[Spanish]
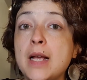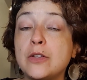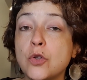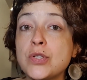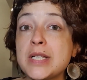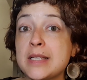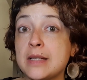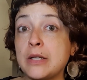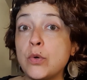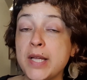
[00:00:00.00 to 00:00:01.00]
Entonces, las
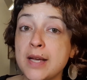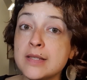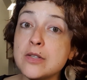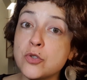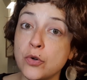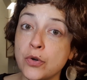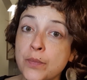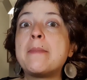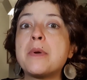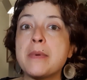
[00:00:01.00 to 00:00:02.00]
categorías son,
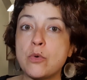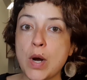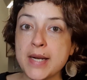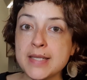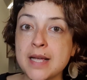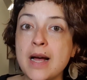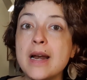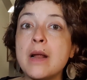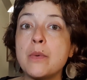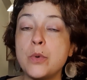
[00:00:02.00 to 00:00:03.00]
en primer lugar está
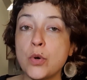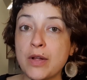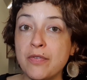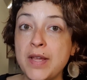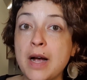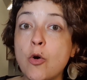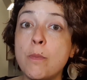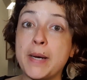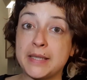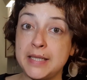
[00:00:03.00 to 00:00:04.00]
la bibliografía
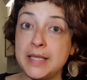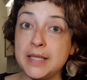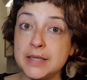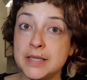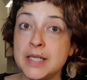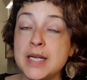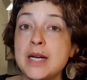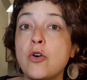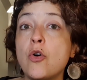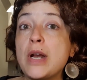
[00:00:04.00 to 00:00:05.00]
compartida
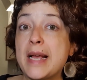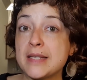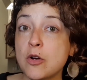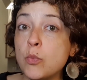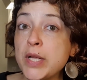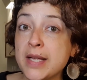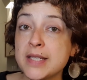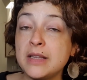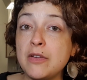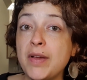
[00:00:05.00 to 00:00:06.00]
con esa comunidad
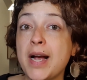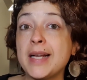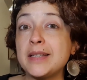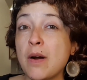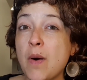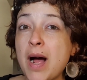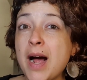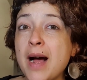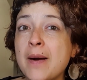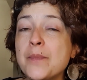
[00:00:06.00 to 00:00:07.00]
científica que
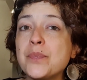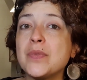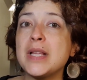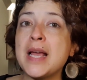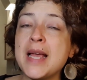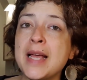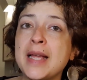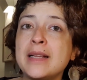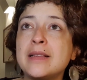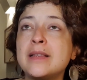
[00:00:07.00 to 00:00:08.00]
trabaja
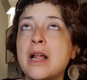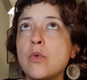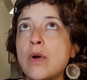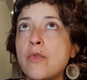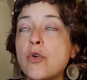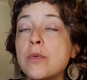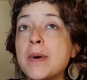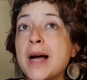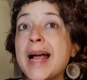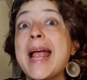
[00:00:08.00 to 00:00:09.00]
eh, de alguna
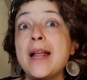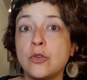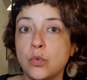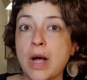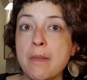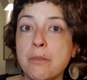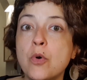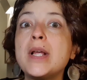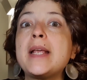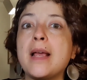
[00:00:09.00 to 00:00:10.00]
forma en tu
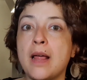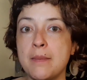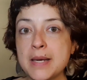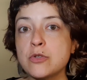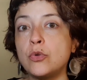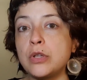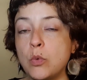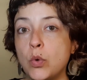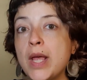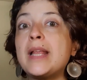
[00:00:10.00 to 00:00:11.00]
campo y que además
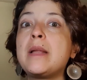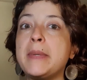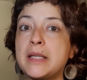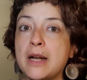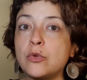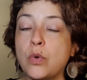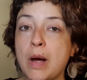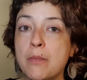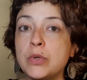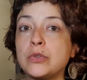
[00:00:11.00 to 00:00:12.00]
contribuye a delimitar tu
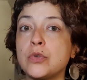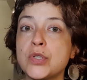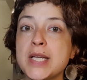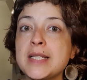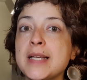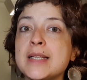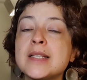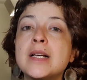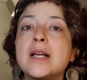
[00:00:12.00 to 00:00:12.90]
campo. Entonces es,